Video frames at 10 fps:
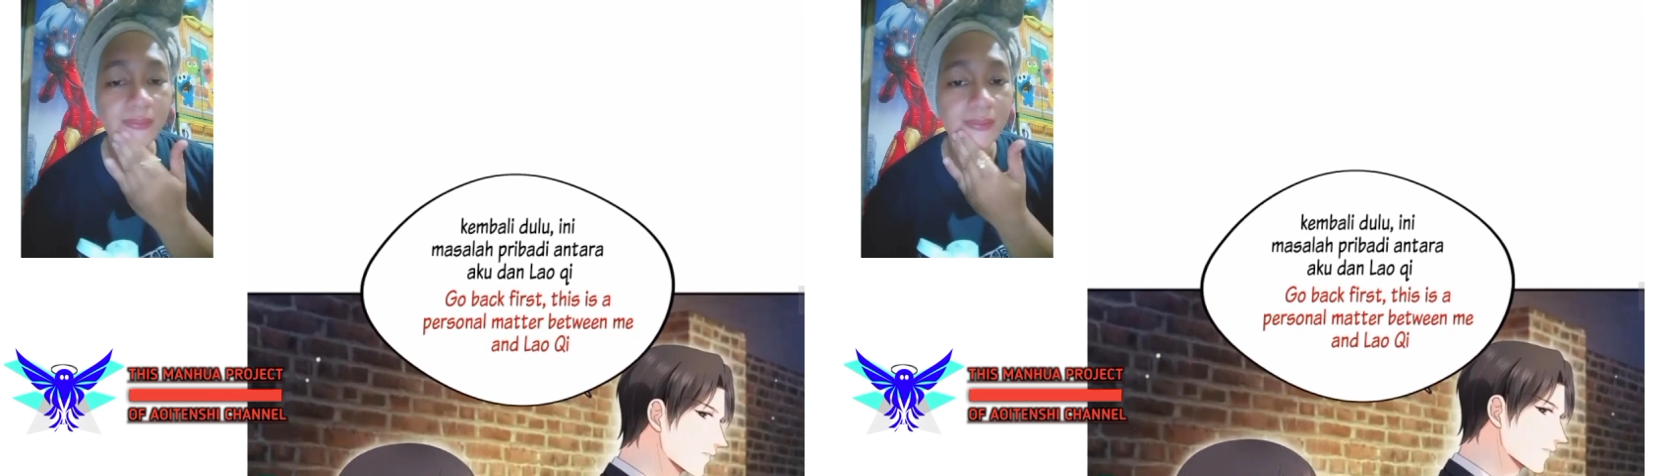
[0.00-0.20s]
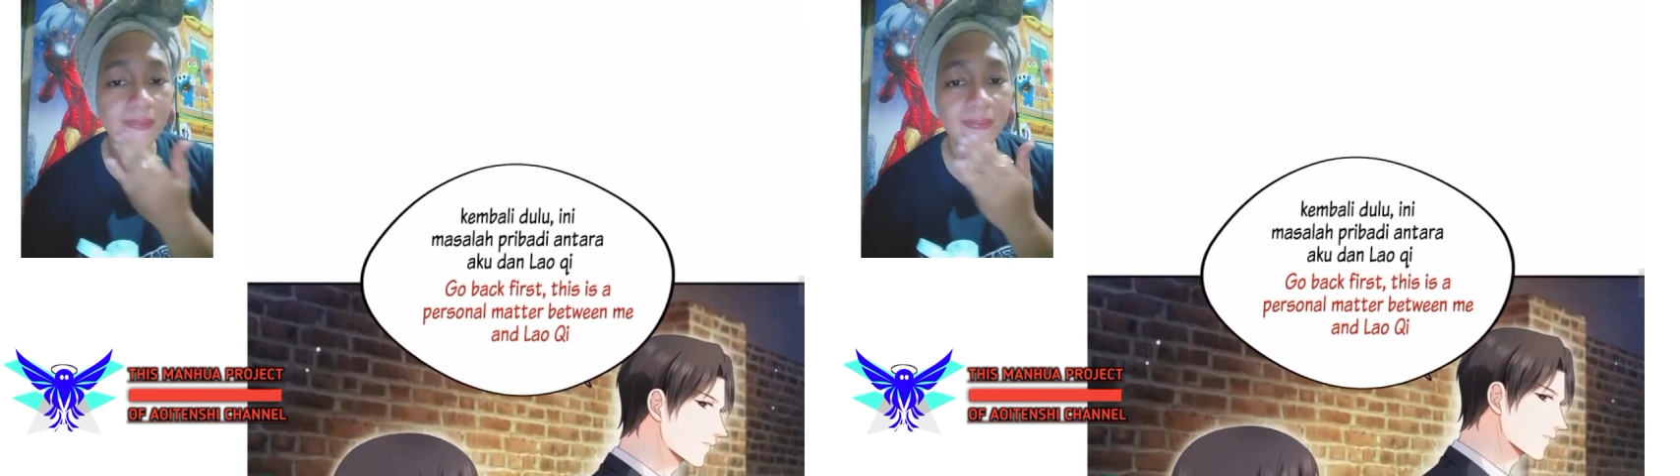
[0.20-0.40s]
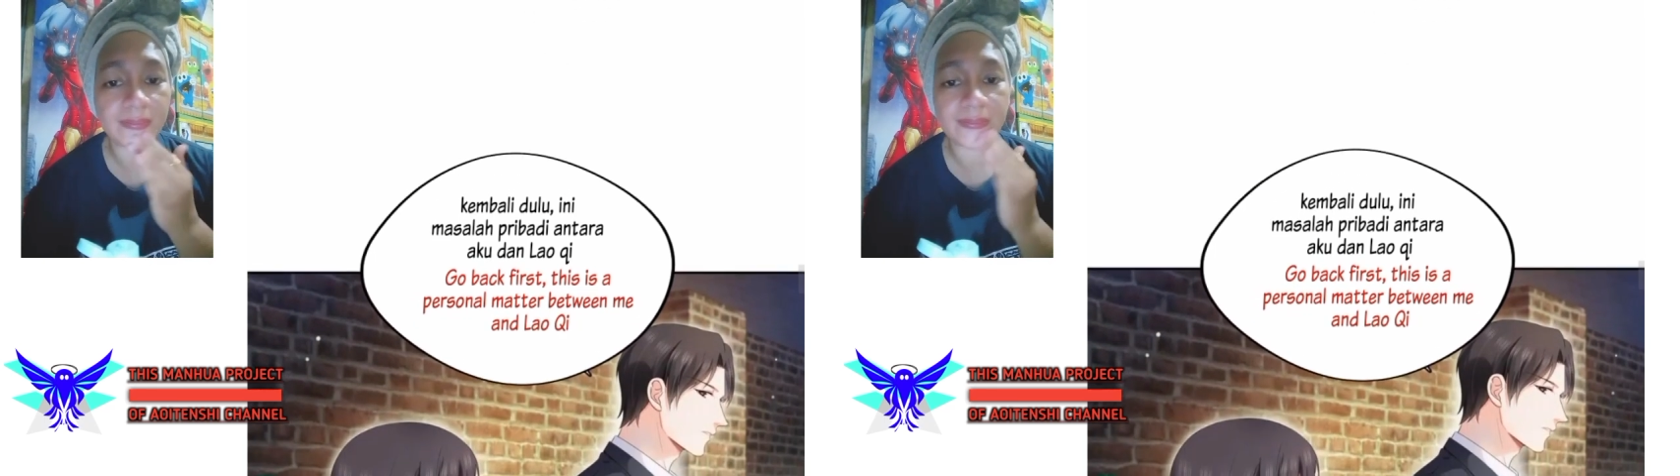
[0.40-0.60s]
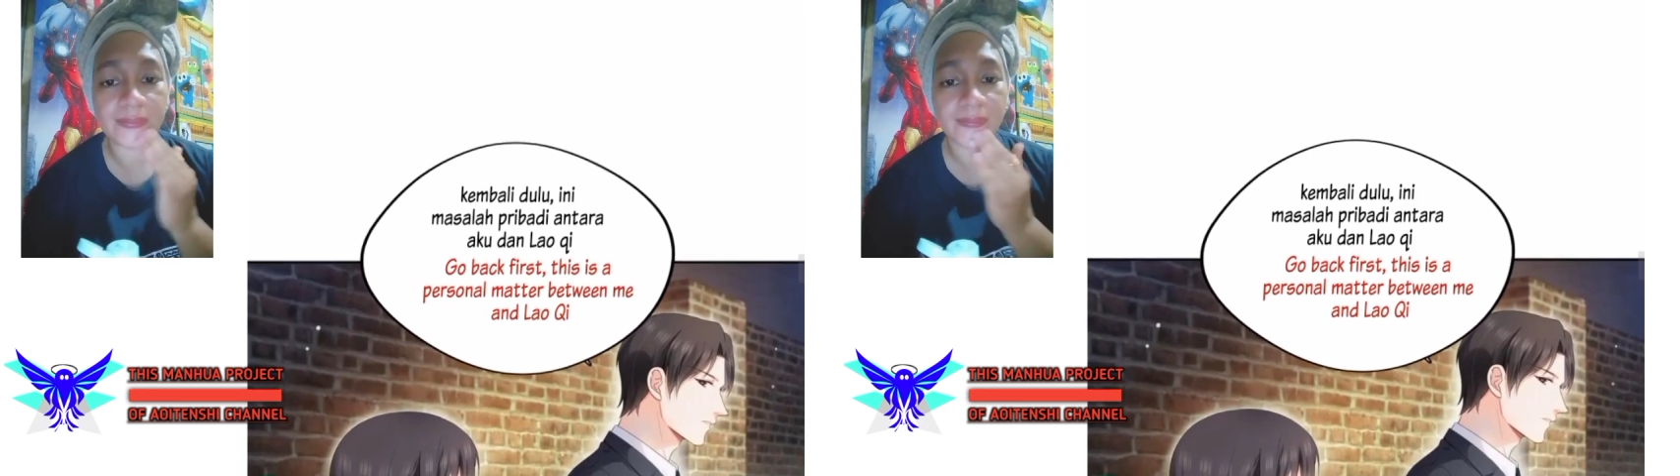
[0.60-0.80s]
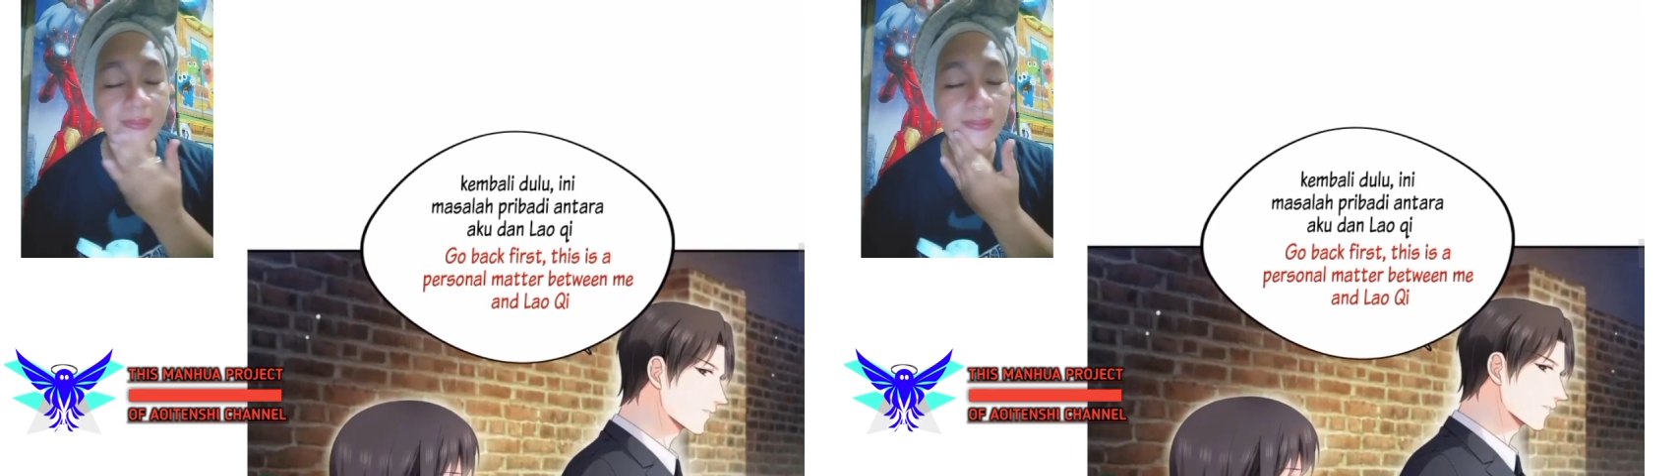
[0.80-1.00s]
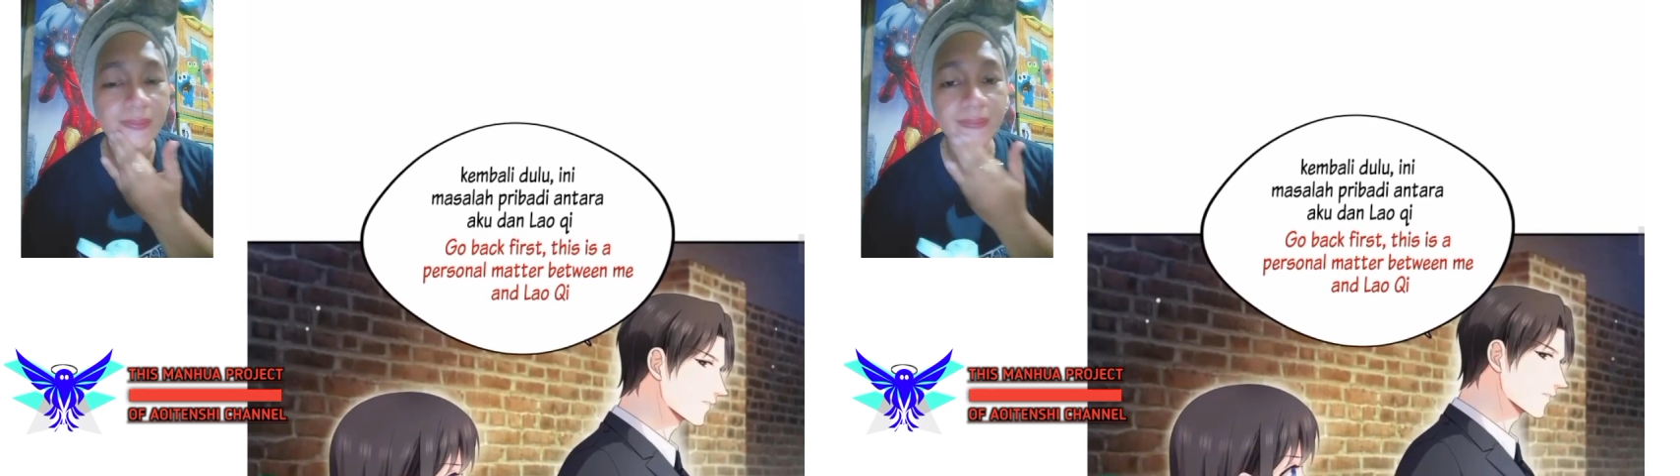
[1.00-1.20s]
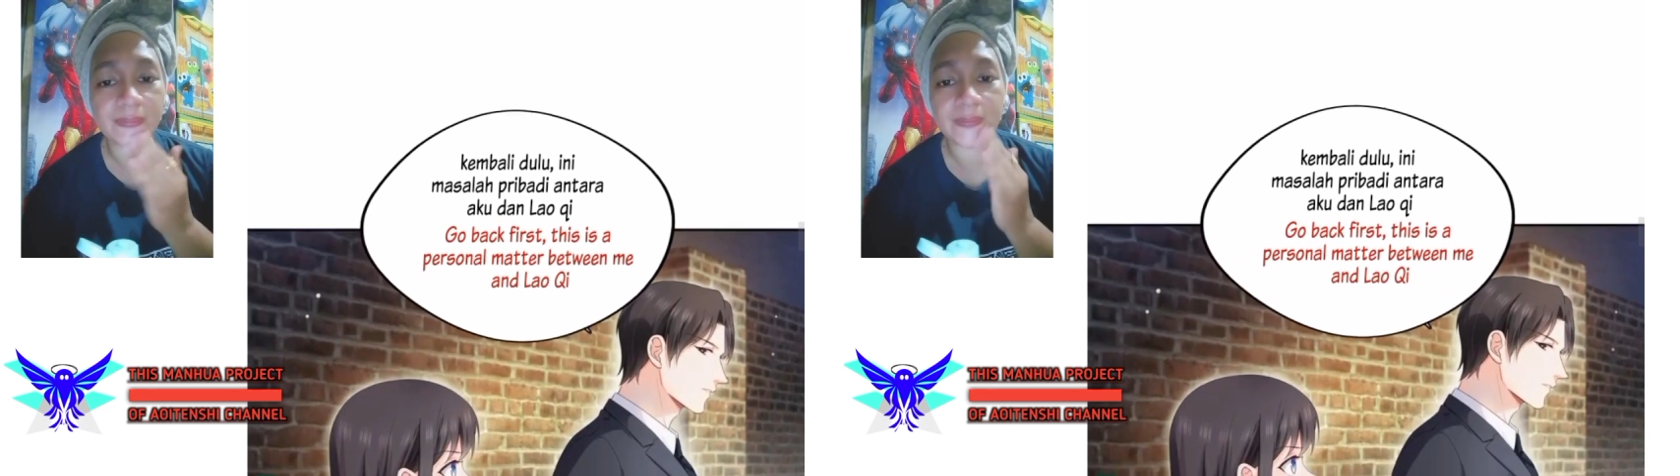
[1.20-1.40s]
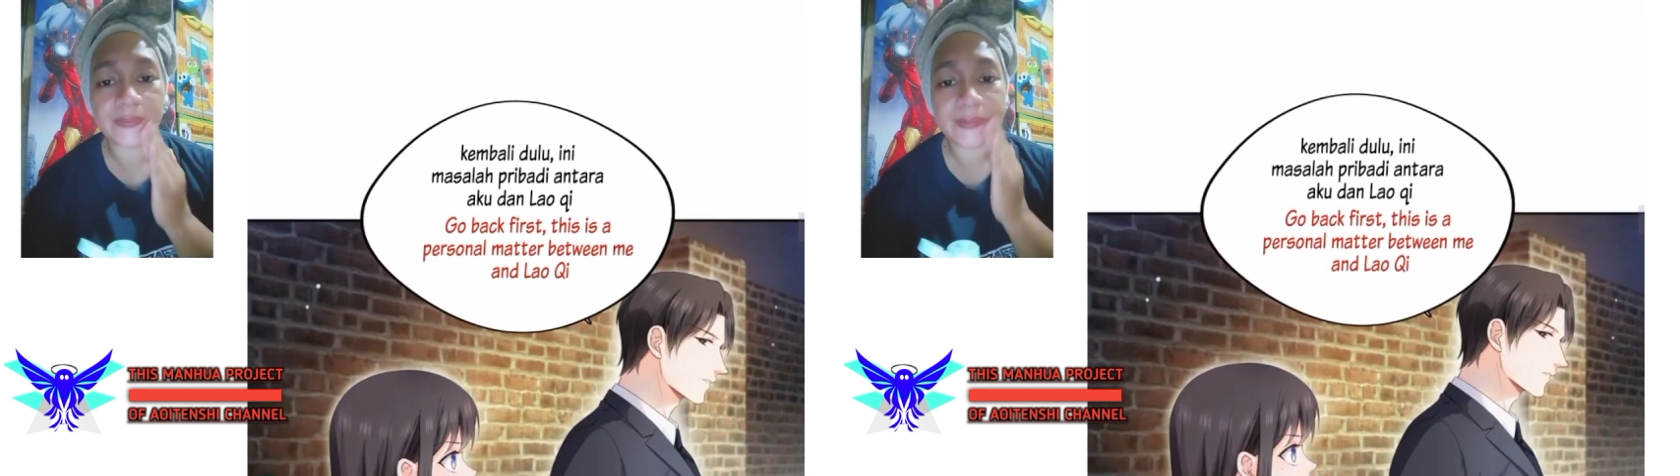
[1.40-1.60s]
Kembali dulu, ini masalah
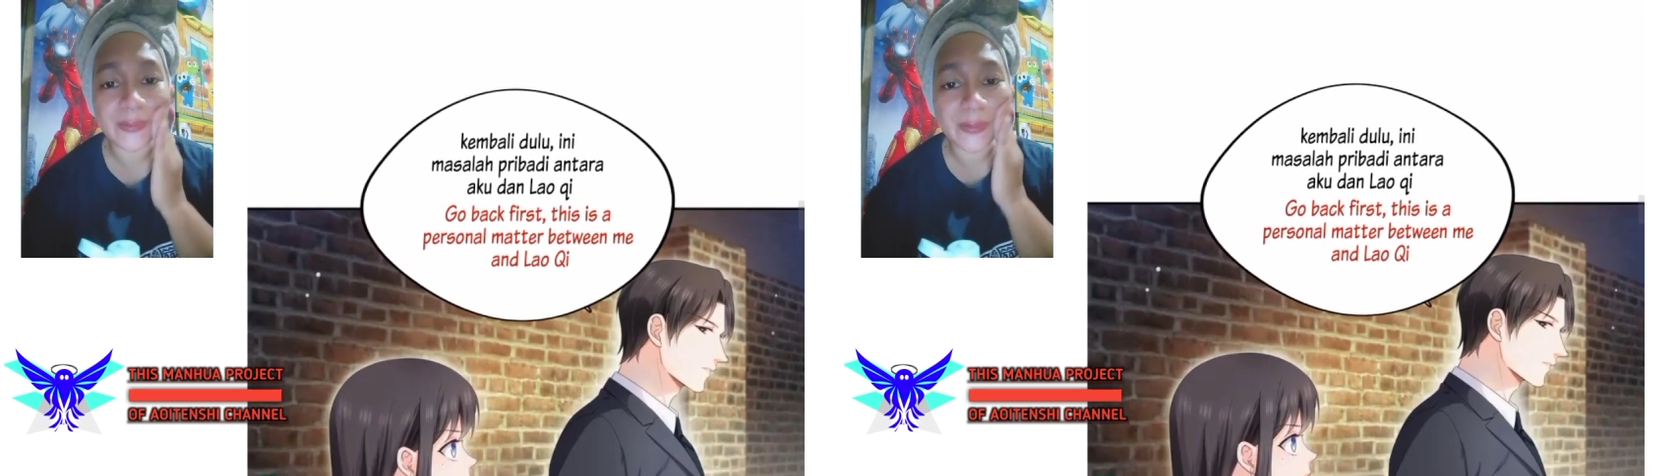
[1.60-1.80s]
pribadi